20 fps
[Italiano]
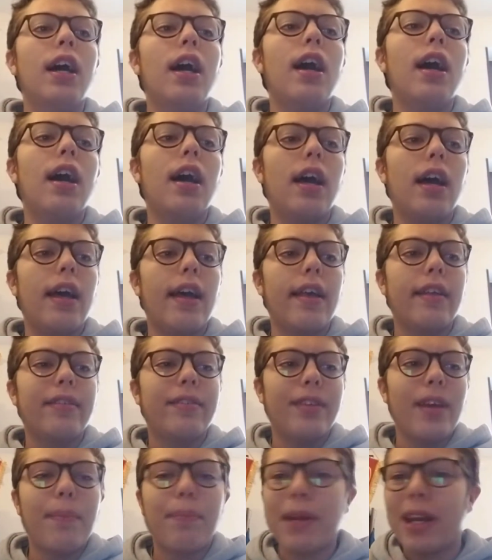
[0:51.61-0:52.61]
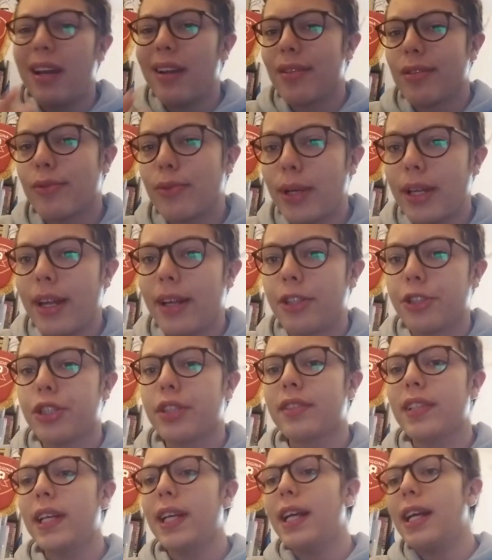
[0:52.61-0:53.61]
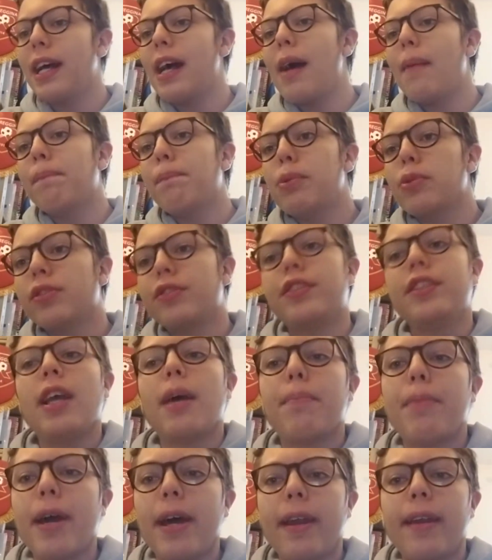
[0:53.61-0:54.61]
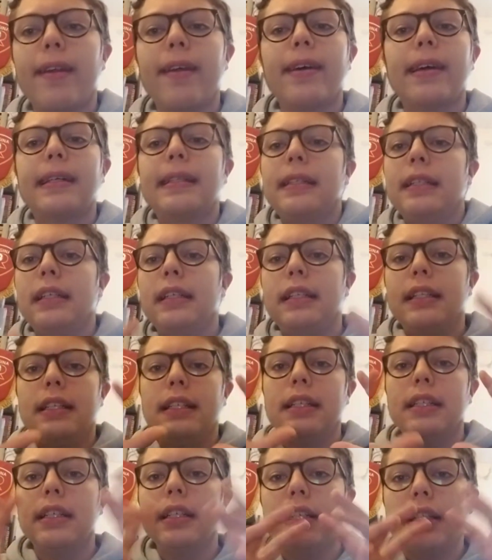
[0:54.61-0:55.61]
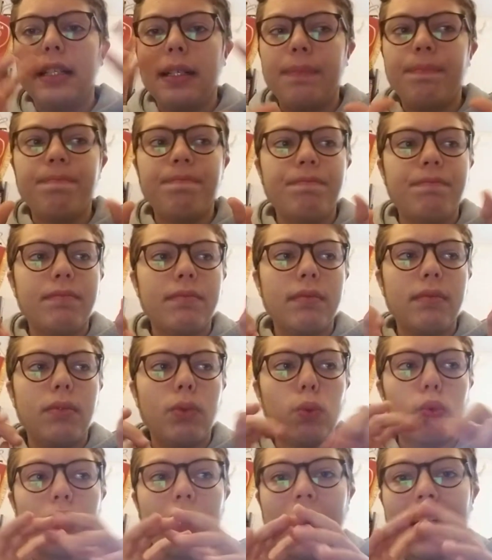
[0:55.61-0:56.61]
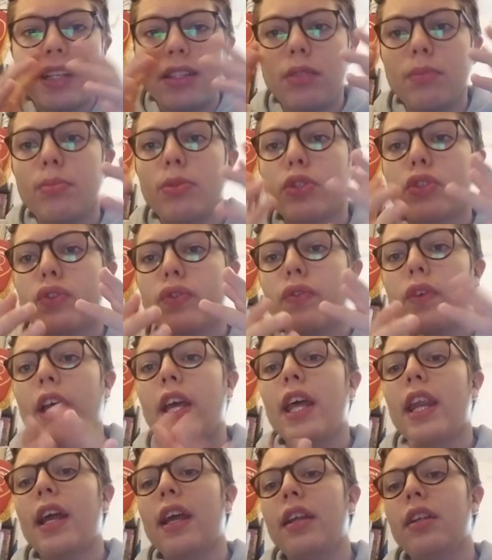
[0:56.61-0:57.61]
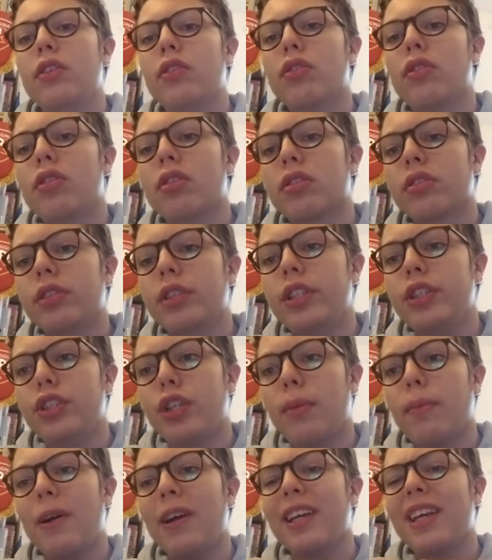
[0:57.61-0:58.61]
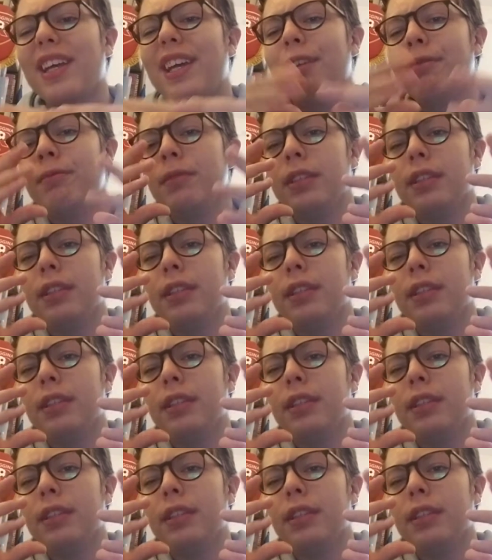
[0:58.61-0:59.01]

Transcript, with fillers: eh, sia per la squadra scesa in campo sia per ehm, tutta l'atmosfera intorno, diciamo anche